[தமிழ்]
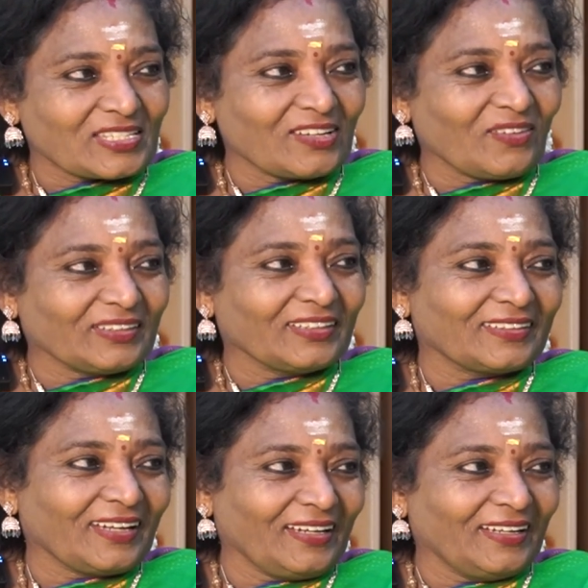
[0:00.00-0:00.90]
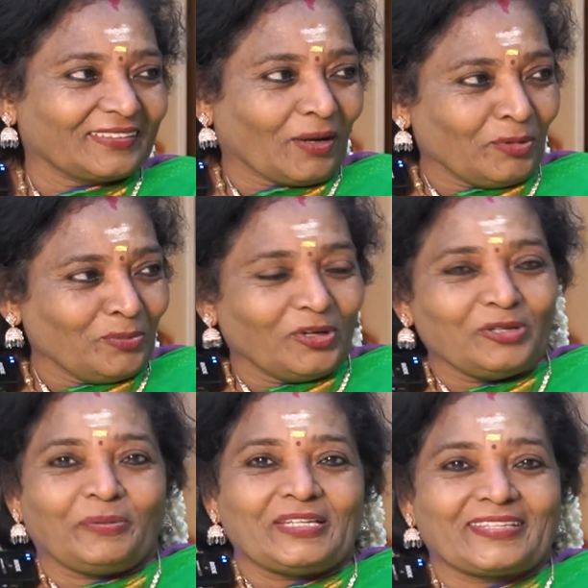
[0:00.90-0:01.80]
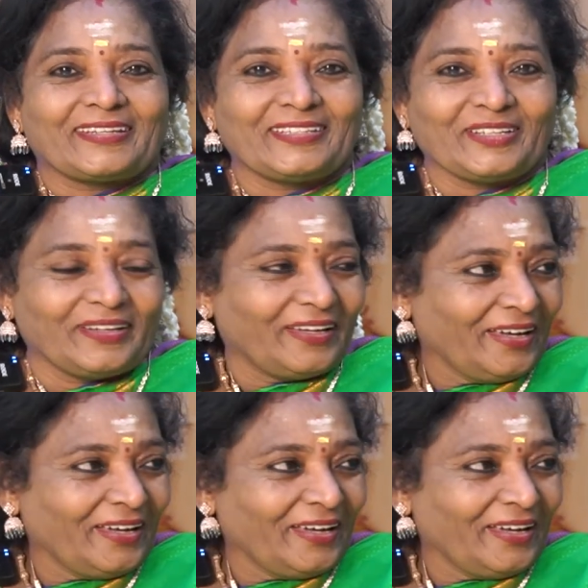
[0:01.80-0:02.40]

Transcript: ஆசீர்வாதத்தினால தமிழ் மொழி பேசுகின்ற